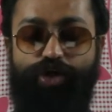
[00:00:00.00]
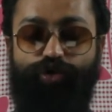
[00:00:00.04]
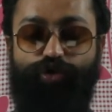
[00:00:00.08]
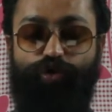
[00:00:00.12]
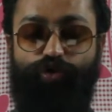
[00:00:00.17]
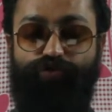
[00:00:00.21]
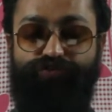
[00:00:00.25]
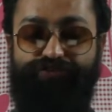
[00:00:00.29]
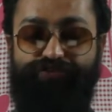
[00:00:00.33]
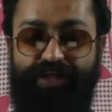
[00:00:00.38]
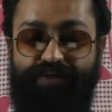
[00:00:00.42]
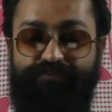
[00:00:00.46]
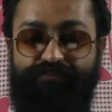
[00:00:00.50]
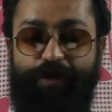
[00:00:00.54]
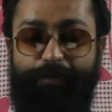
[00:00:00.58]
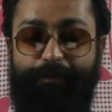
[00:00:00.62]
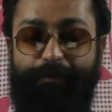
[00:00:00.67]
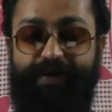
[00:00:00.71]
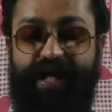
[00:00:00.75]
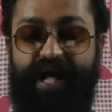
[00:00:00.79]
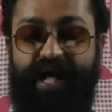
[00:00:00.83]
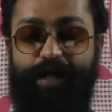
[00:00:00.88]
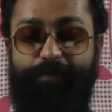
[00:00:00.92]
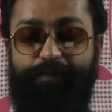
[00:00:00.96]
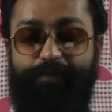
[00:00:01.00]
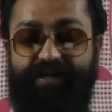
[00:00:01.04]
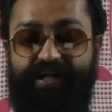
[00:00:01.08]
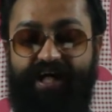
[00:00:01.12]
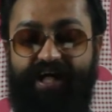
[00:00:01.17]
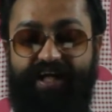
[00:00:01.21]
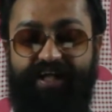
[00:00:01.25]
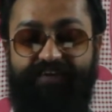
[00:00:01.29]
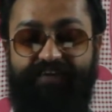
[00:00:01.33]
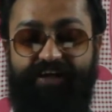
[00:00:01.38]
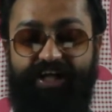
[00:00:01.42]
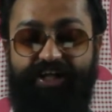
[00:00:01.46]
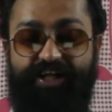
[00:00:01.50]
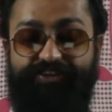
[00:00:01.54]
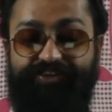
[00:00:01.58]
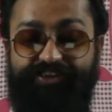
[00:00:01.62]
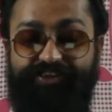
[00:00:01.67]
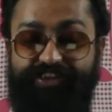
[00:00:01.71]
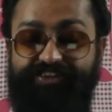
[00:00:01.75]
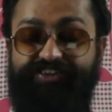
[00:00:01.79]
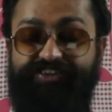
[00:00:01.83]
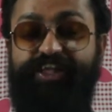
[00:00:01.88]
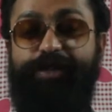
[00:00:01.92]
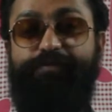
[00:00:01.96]
तो फिर वह पैड बनाने वाली
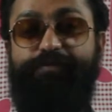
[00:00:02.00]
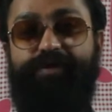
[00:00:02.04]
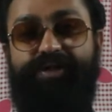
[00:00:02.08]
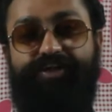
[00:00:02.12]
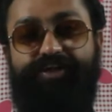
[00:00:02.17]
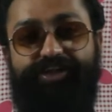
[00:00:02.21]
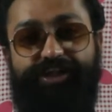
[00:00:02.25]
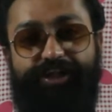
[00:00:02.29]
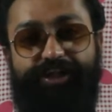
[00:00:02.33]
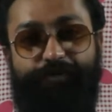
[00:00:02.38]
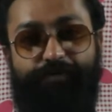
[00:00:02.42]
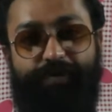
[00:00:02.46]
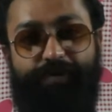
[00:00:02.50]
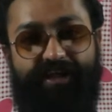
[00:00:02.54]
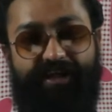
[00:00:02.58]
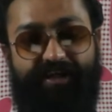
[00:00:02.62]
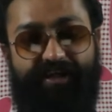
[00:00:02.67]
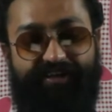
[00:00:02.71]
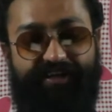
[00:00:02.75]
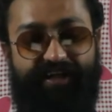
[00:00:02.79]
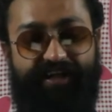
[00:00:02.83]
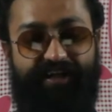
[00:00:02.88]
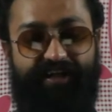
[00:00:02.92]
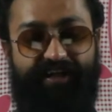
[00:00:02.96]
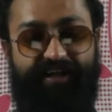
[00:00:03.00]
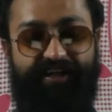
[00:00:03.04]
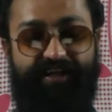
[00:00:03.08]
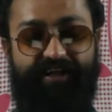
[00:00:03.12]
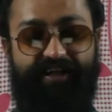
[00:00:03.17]
सस्ती मशीन बनाता है